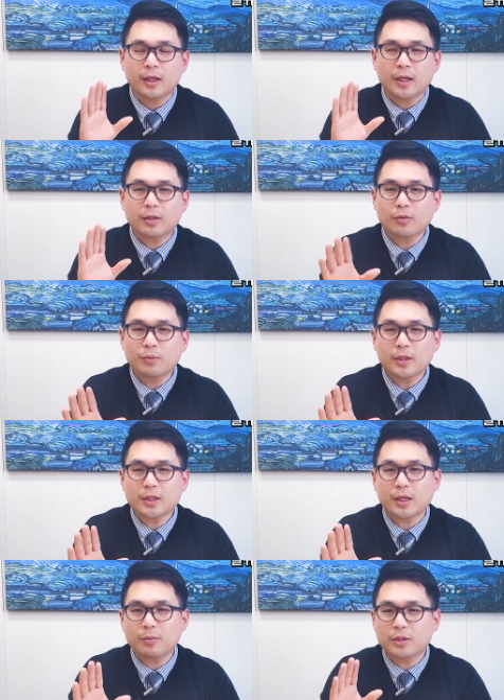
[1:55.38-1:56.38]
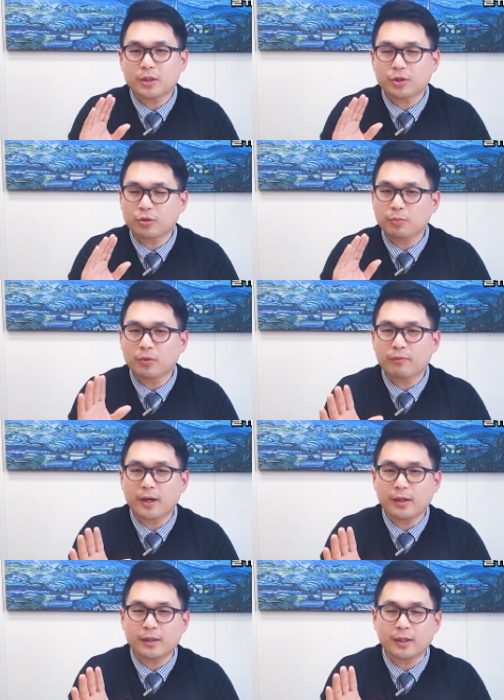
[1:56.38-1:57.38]
학교 홈페이지 가면 이제 스쿨
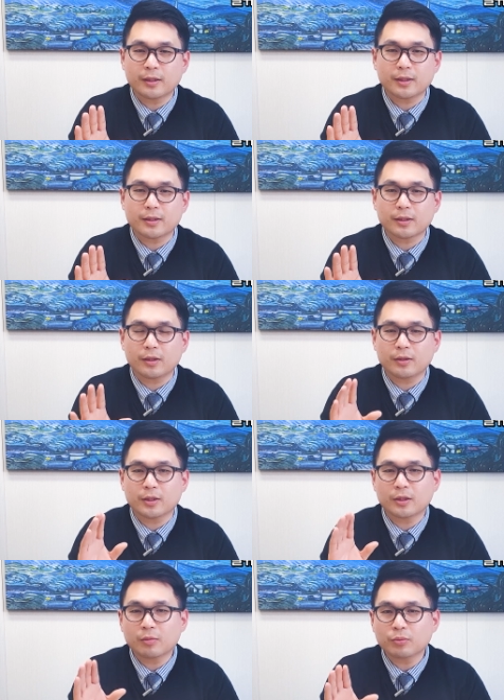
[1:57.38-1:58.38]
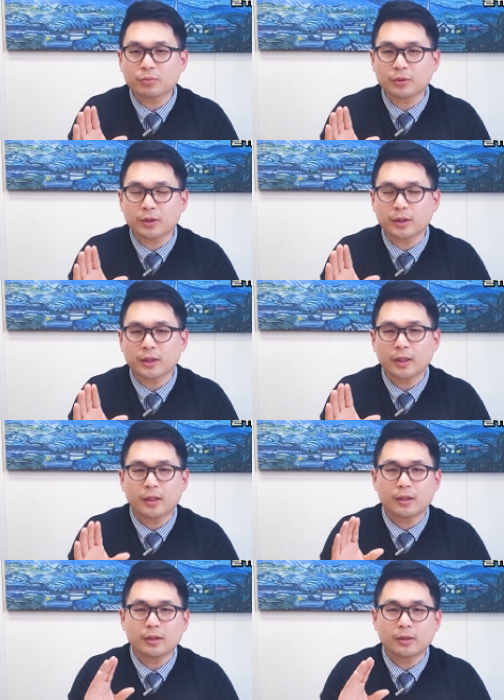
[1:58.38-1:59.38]
프로파일이라는 게 있어요. 이제 그런
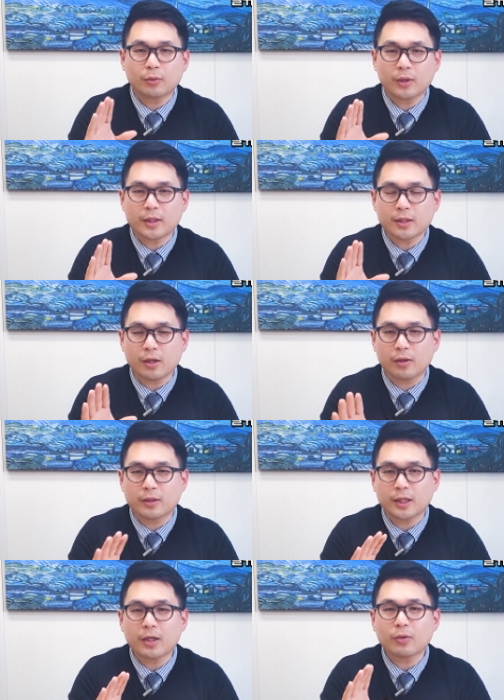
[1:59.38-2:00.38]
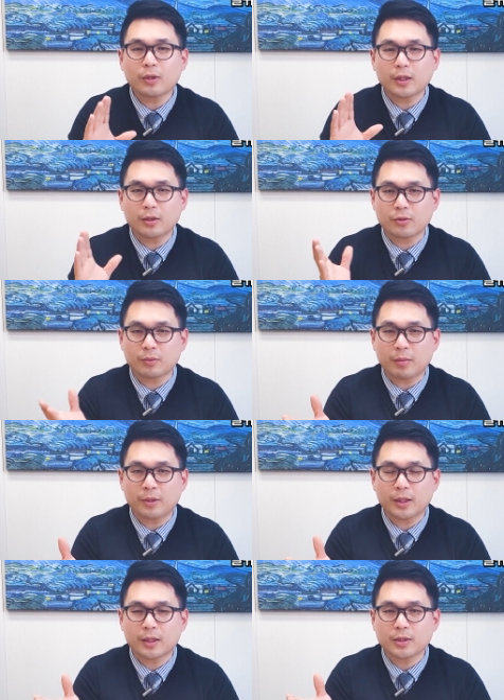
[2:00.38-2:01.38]
부분들을 통해서 이제 학교에 대해서 좀
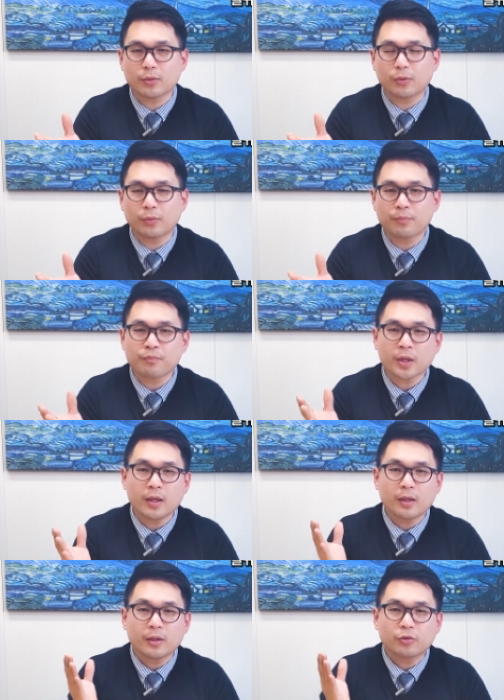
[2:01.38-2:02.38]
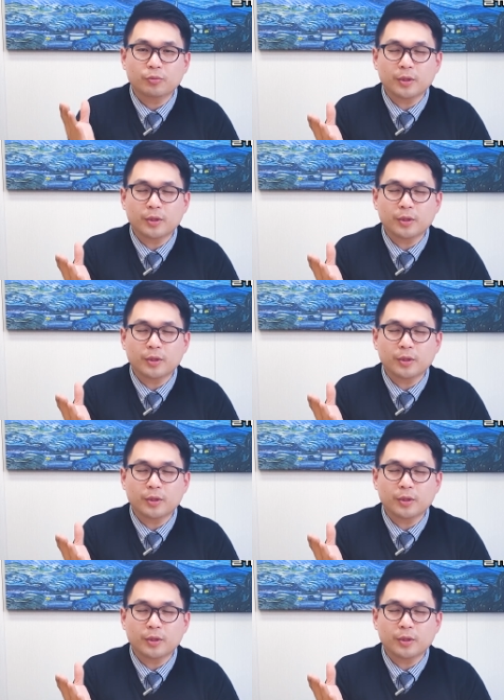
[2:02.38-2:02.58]
탐색을 하시고 두